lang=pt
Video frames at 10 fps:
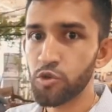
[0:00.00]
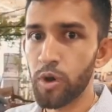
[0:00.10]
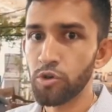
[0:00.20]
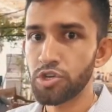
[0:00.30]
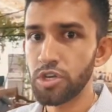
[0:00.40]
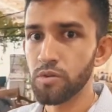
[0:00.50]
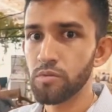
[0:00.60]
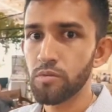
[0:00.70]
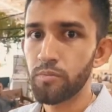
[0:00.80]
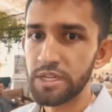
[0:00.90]
do baldinho
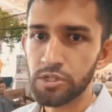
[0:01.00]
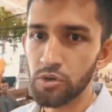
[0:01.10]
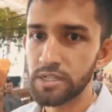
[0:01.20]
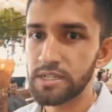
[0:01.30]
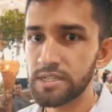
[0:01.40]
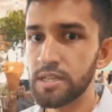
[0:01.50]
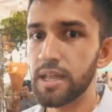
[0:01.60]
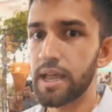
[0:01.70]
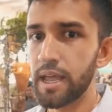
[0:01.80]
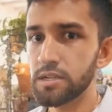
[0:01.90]
pessoas que se
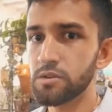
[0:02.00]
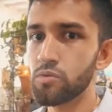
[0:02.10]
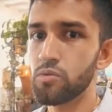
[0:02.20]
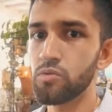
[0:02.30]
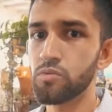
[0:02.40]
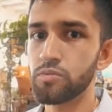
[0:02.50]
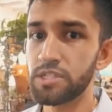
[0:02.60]
interessam, com,